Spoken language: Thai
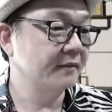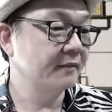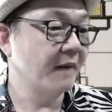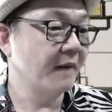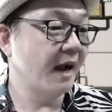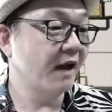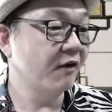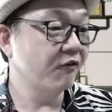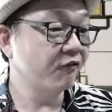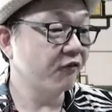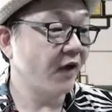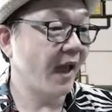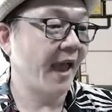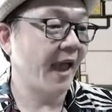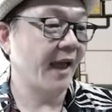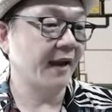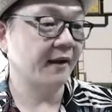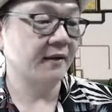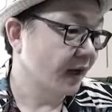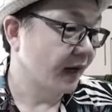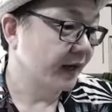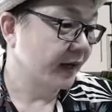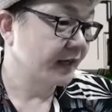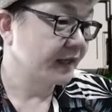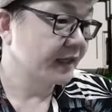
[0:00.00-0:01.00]
บ้านแฝด
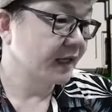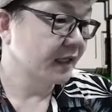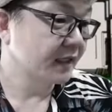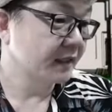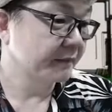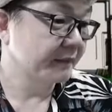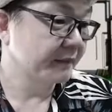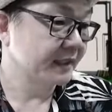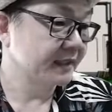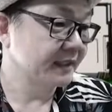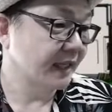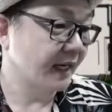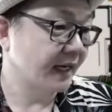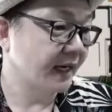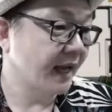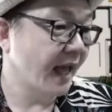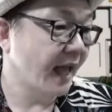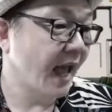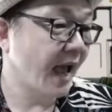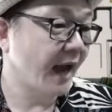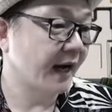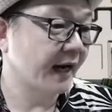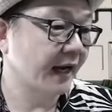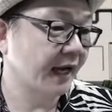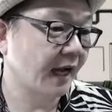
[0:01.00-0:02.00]
อันนี้น่าจะเป็นชั้น
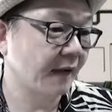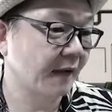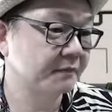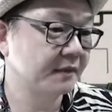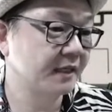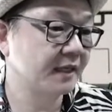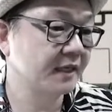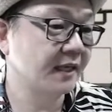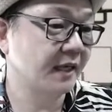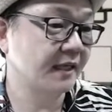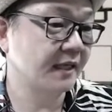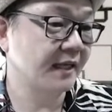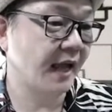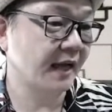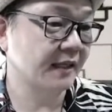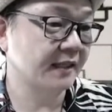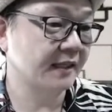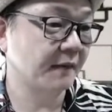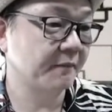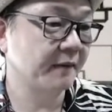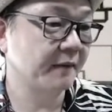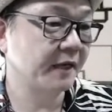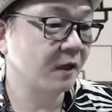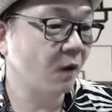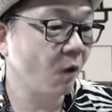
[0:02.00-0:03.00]
ล่างนะครับที่จะอยาก
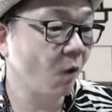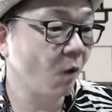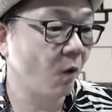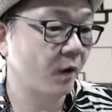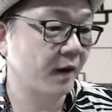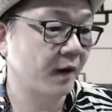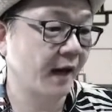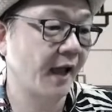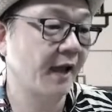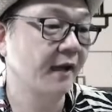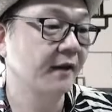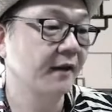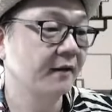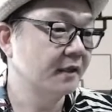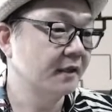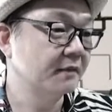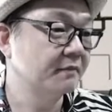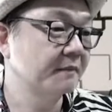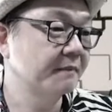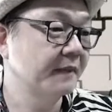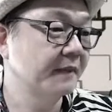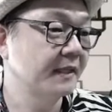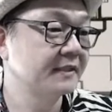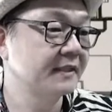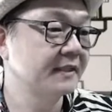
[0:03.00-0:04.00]
ทำให้โล่งนะคือ
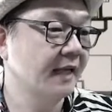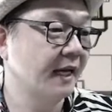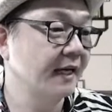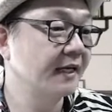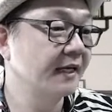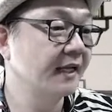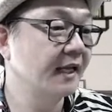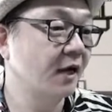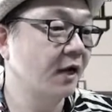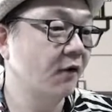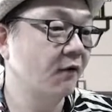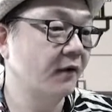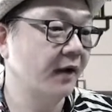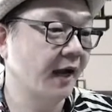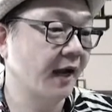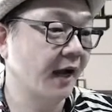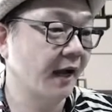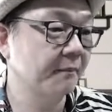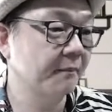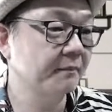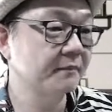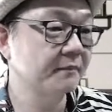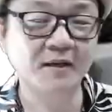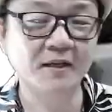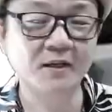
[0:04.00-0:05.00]
มันเป็นชั้นเดียวนะครั
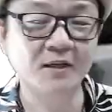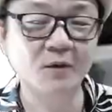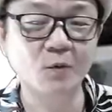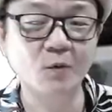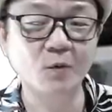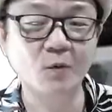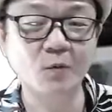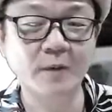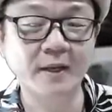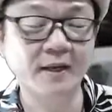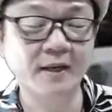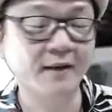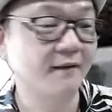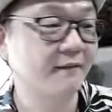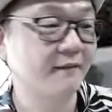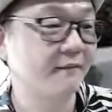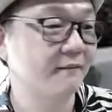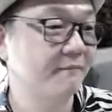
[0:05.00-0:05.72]
มาดูเป็น